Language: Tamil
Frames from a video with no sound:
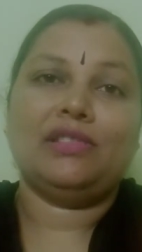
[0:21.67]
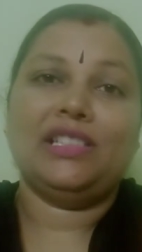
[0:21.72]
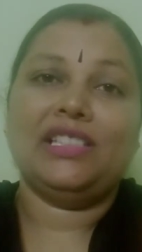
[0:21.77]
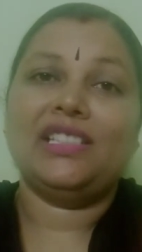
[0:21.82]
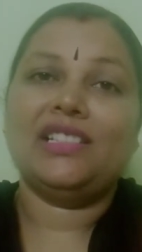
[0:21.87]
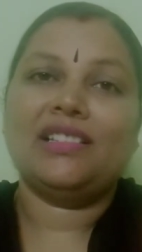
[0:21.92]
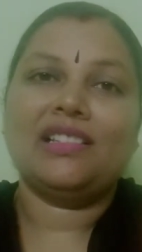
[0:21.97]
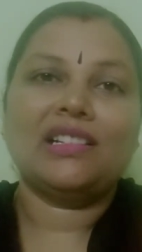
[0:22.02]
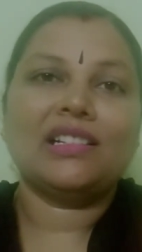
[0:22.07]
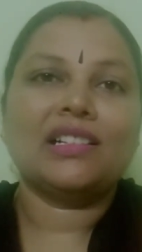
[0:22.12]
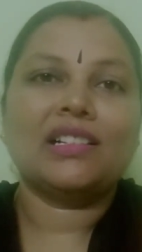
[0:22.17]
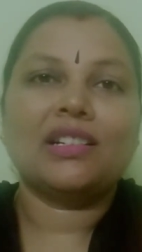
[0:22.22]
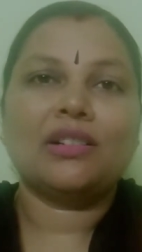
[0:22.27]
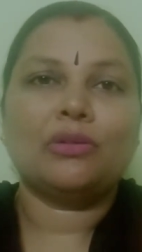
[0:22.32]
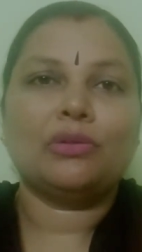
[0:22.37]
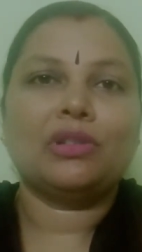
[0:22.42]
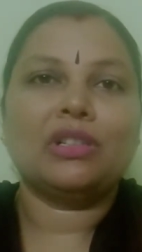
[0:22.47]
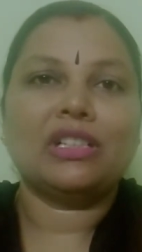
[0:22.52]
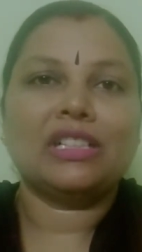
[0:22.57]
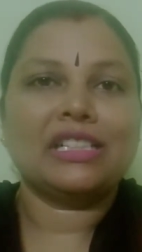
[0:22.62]
இதை தாங்க நான்
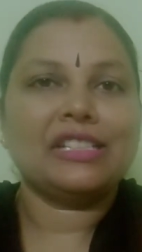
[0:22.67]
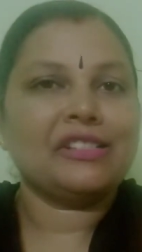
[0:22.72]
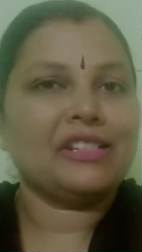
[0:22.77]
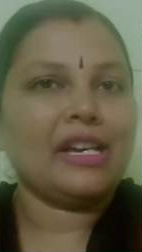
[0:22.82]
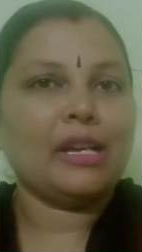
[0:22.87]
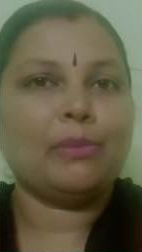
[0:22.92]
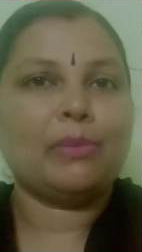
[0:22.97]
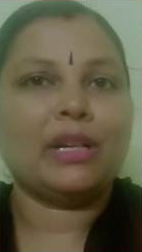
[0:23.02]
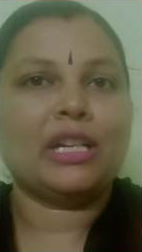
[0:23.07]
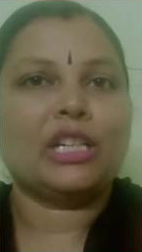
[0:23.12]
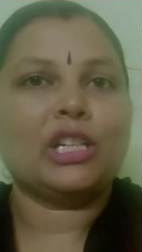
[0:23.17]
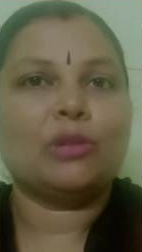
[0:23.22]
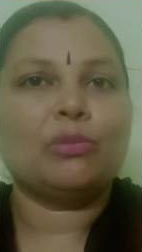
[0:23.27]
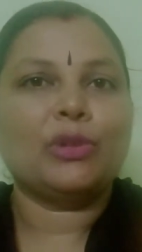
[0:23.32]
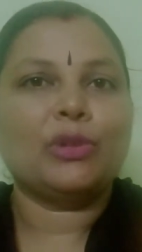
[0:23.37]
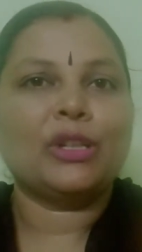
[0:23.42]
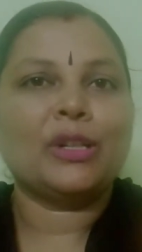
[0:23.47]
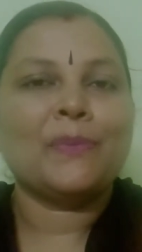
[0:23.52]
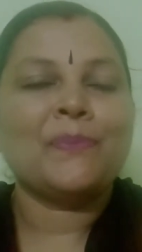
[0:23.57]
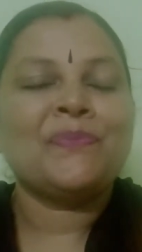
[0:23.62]
உங்ககிட்ட ஷேர் பண்ணிக்க
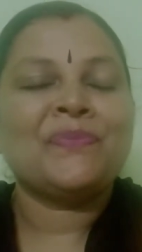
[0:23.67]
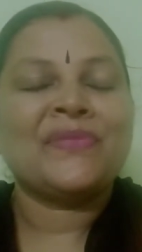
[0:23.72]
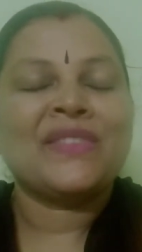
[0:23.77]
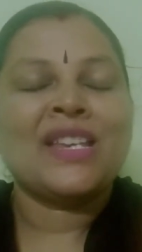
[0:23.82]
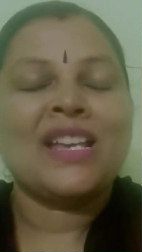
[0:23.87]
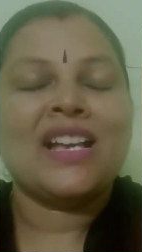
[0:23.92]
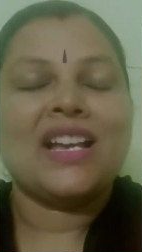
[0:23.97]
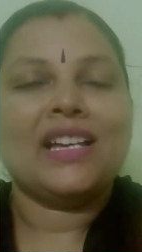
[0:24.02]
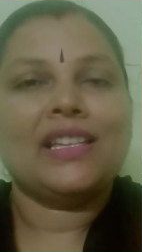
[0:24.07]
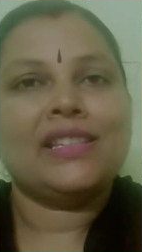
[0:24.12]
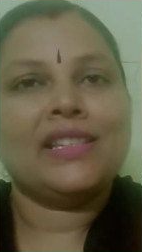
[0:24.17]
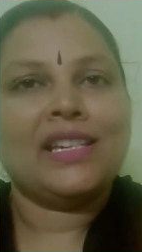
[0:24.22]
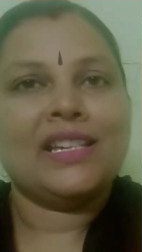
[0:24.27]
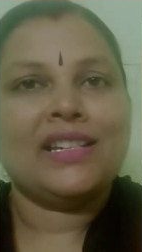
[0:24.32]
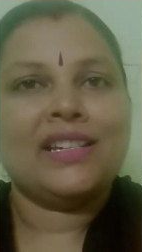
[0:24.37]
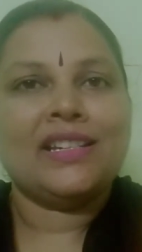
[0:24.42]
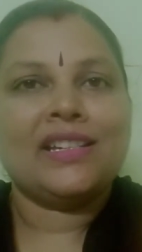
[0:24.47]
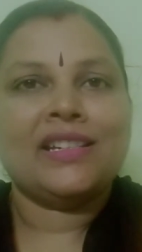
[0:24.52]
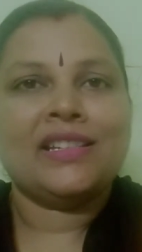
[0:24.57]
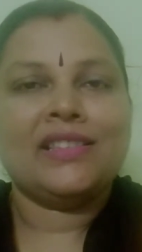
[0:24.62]
போகிறேன் அது
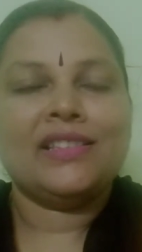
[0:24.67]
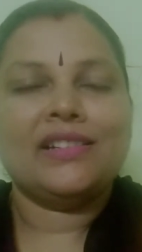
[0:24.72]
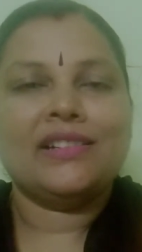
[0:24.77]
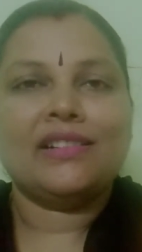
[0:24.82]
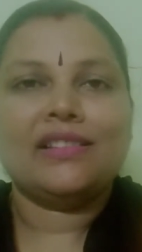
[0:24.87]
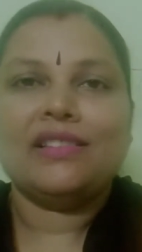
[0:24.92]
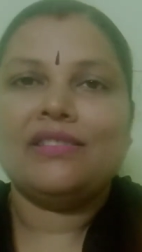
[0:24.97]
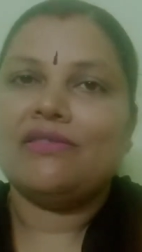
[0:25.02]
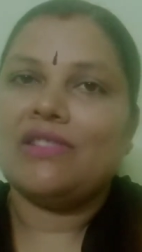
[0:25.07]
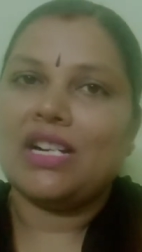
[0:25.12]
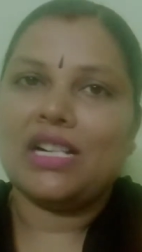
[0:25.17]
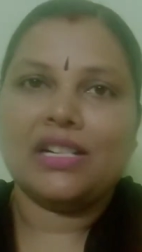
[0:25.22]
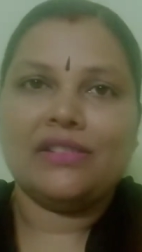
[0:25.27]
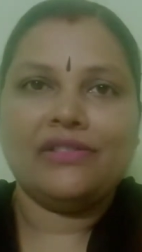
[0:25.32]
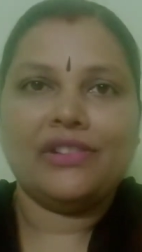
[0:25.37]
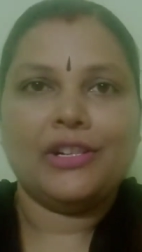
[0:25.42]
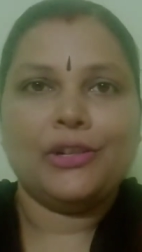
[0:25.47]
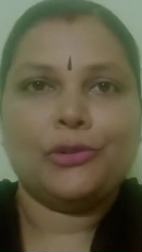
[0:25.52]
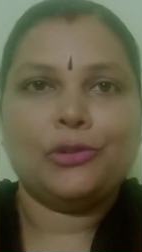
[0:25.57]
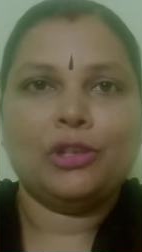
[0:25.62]
என்ன ஏதுன்றதை வாங்க
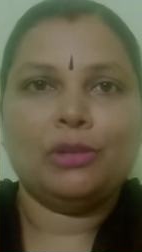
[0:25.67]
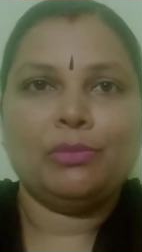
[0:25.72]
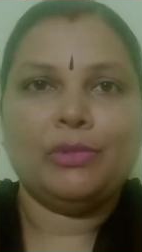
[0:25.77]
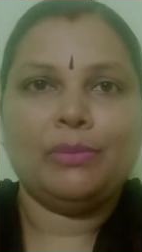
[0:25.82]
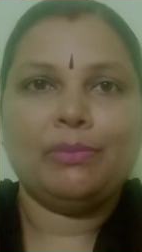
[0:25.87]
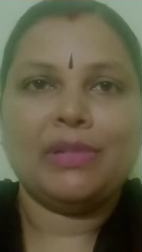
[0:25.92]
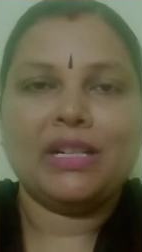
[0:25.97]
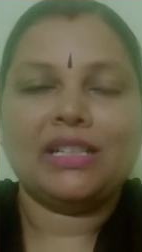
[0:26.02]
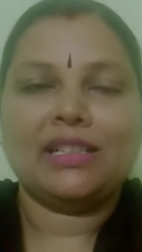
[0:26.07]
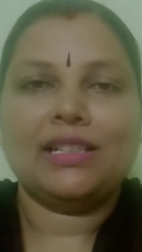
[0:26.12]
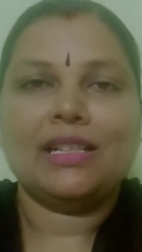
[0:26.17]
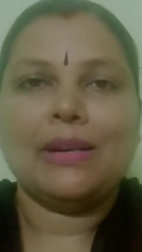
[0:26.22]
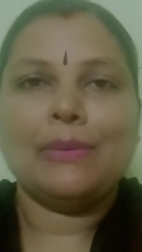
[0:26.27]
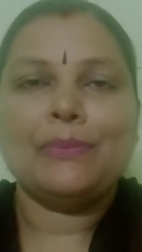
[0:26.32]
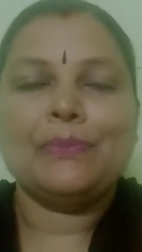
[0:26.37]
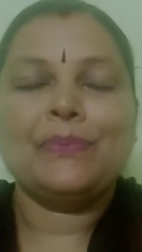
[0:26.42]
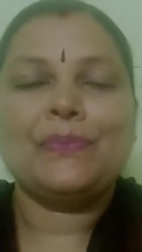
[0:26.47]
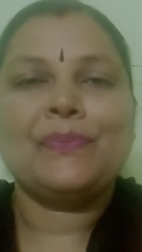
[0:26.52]
வீடியோக்குள்ளே போய் பார்க்கலாம்